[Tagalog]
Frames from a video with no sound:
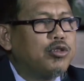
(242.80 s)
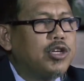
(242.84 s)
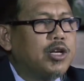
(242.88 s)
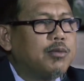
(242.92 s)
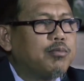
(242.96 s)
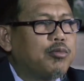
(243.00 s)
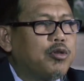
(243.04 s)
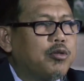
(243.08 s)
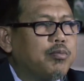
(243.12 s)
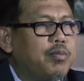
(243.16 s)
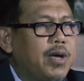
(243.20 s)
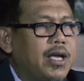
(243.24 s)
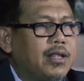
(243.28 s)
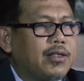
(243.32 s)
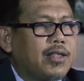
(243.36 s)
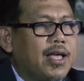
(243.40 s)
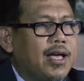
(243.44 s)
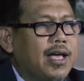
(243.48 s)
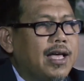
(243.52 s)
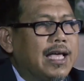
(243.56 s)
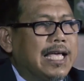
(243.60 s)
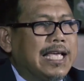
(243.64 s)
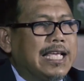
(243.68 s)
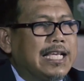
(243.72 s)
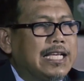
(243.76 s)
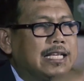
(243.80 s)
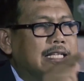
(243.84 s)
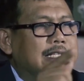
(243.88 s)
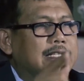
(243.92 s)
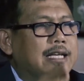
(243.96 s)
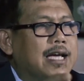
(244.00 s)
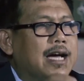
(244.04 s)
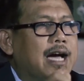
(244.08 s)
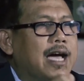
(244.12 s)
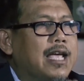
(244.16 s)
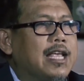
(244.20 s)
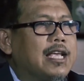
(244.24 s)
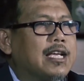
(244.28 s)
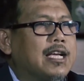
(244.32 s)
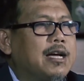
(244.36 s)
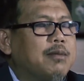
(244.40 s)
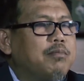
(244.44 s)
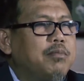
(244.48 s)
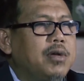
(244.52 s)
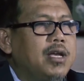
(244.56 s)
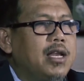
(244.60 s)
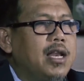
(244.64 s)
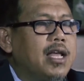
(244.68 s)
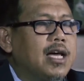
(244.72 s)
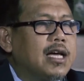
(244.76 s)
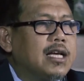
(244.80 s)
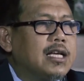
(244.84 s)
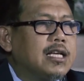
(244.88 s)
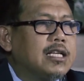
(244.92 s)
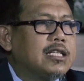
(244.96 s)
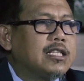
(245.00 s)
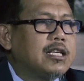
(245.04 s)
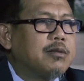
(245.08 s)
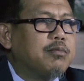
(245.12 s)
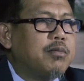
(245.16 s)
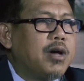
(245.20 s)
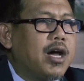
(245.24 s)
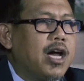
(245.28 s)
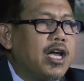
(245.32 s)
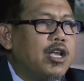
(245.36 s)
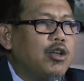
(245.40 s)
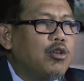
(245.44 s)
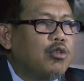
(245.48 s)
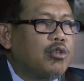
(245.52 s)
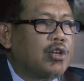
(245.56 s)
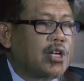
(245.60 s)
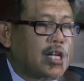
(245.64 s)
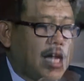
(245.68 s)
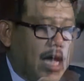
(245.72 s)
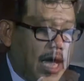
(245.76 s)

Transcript: po ng propeta, siya ay kabilang sa mga iyon.